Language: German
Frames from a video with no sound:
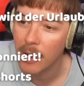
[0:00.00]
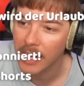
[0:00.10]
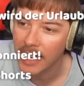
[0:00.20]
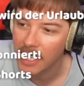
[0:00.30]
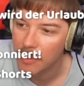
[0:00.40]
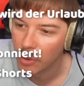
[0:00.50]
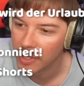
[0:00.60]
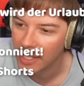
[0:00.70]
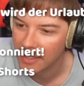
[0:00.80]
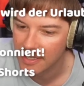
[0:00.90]
Mark
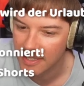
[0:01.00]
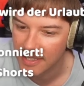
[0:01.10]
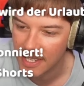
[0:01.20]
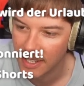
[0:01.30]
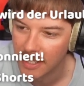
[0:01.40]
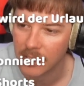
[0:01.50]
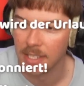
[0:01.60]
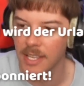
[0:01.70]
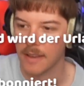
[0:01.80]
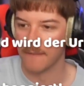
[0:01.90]
Eggig-Emote rein, dass sie das sehen dann.
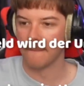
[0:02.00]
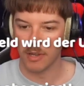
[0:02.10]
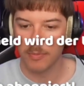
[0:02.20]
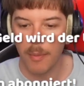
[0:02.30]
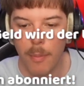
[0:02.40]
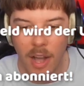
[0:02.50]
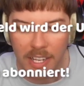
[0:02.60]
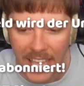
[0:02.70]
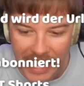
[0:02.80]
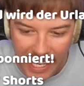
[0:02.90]
Hier. Mach mal
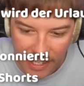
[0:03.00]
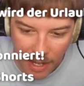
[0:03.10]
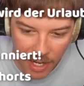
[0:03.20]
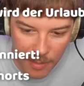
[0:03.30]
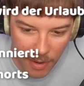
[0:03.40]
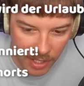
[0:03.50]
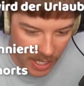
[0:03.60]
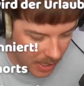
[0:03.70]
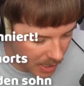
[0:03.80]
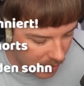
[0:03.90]
Mark Eggig. Alle Mark
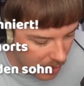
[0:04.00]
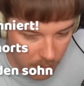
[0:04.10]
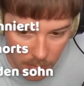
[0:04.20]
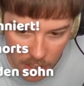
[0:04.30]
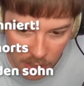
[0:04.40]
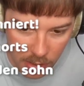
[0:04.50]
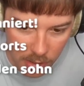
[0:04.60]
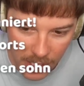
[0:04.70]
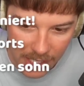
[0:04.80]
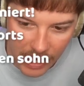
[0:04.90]
Eggig. Mark
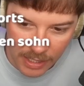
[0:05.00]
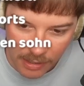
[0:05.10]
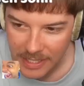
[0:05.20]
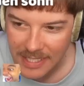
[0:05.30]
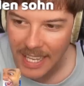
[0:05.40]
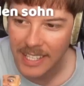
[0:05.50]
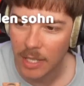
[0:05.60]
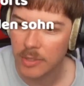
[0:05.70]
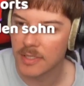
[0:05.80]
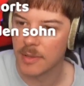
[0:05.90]
Eggig. Das ist
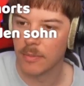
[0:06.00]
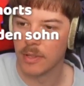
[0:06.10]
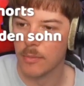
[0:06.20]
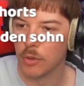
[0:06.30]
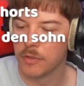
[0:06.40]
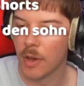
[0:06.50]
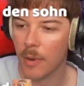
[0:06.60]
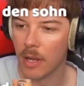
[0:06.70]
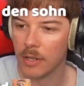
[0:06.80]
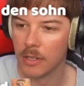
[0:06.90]
eigentlich auch das Emote für
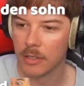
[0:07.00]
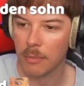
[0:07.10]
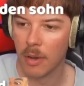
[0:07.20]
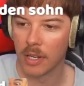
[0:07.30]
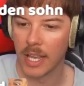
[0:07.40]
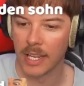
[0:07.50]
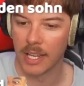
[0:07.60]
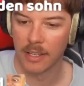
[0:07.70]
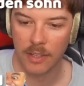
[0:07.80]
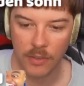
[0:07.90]
Amar, ne? Mark Eggig.